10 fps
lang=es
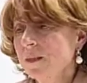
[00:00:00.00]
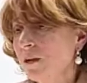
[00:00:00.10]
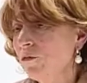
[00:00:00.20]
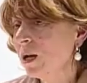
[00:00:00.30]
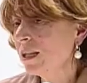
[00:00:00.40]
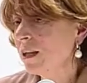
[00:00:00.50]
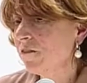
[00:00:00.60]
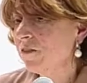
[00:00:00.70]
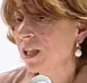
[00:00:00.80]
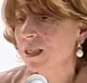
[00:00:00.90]
que fuera
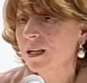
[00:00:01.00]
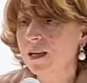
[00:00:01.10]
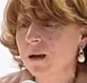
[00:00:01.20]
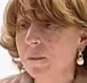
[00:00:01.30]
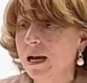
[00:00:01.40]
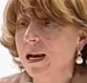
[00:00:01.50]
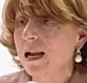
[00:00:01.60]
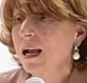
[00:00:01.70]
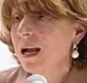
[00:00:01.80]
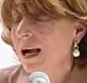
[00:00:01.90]
tan fácil llamar
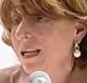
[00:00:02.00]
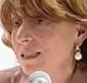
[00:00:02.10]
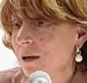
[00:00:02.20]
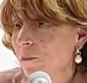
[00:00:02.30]
a esta